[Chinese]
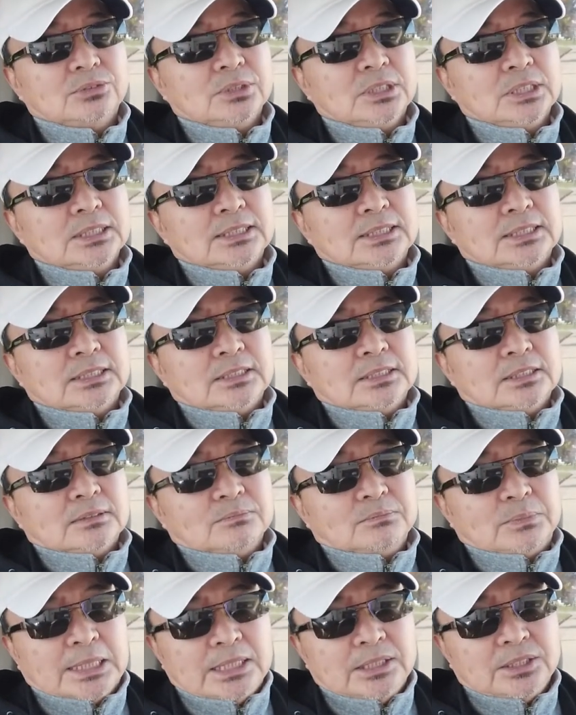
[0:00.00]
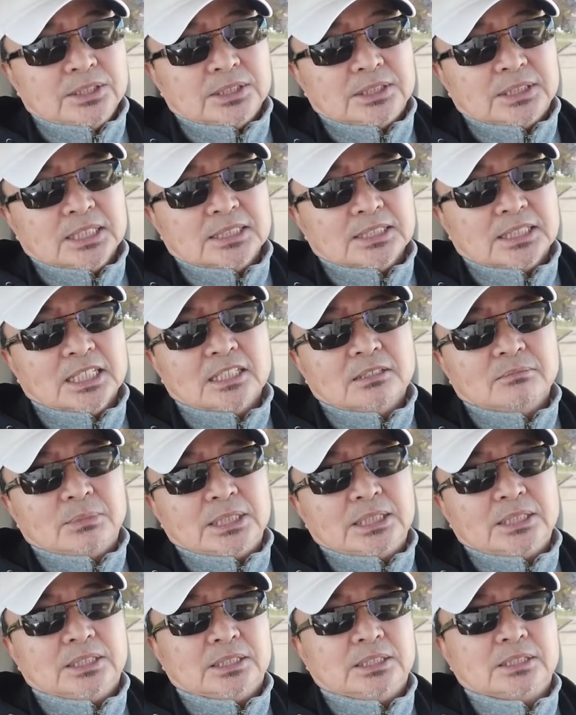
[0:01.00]
说媒体现在的
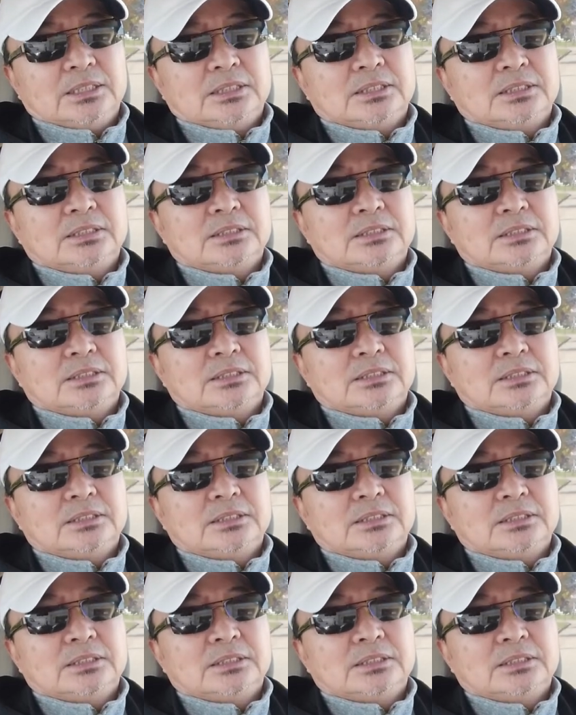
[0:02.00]
媒体，